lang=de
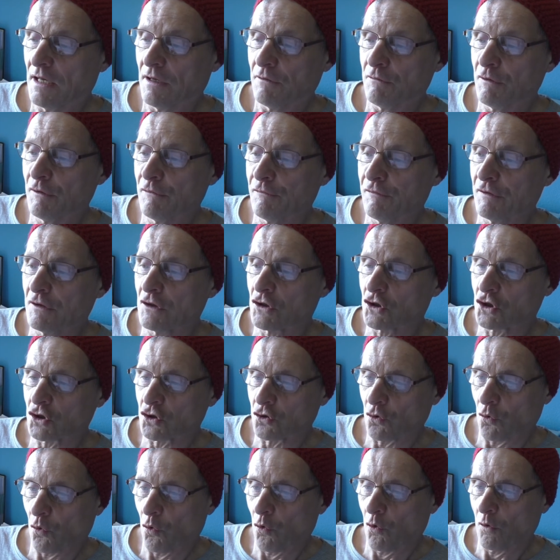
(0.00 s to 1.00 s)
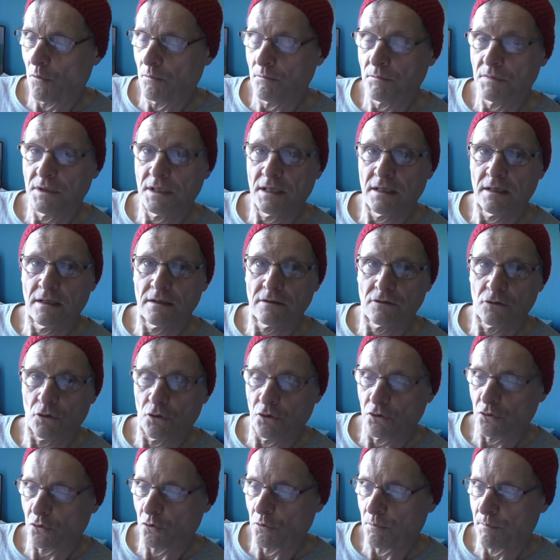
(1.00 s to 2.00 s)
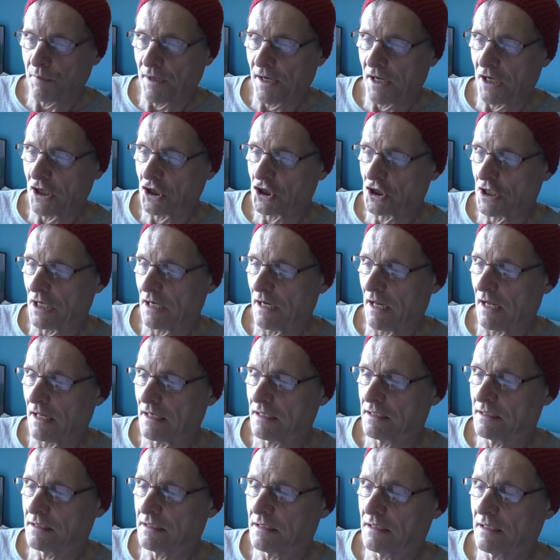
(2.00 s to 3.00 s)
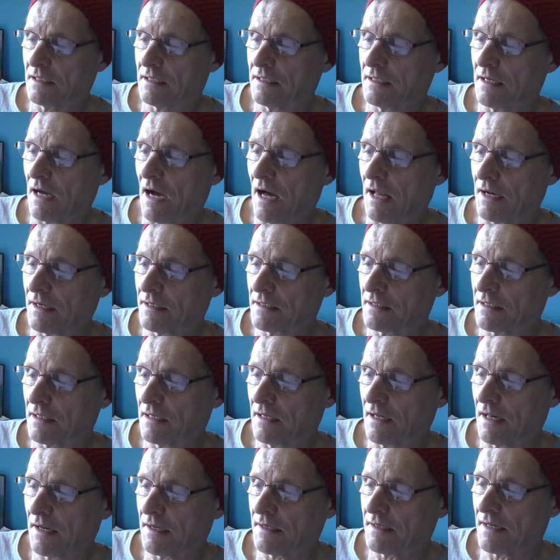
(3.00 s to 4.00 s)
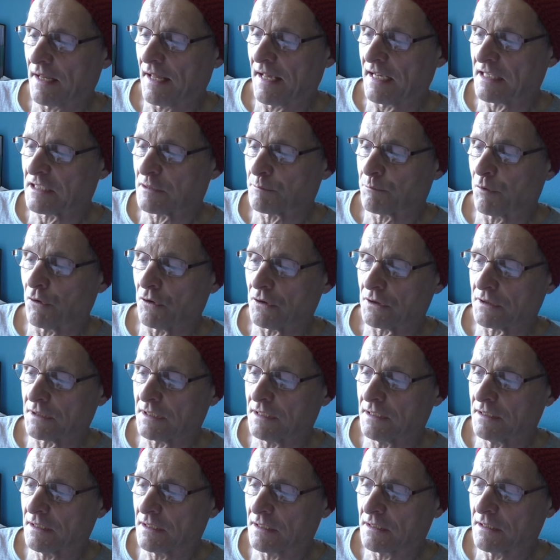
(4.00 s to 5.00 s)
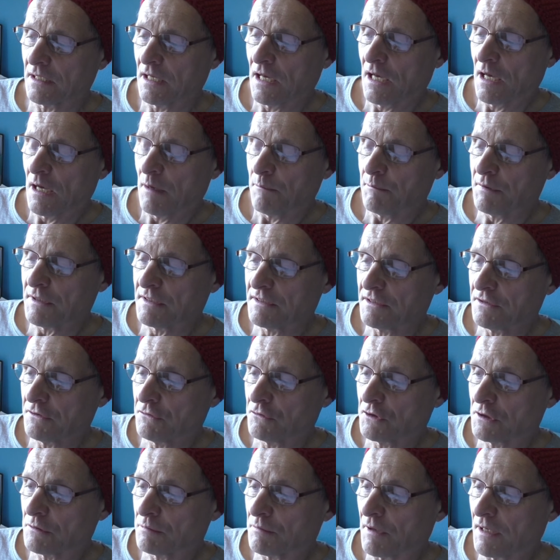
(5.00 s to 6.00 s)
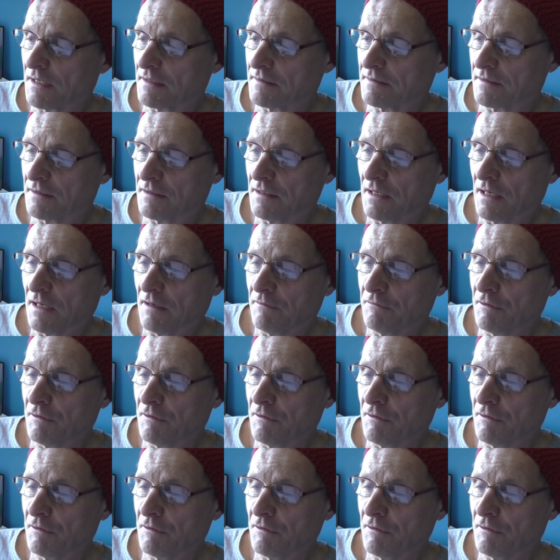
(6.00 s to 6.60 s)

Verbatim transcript: wie viel Strom jedes europäische Land in andere Länder exportiert bzw.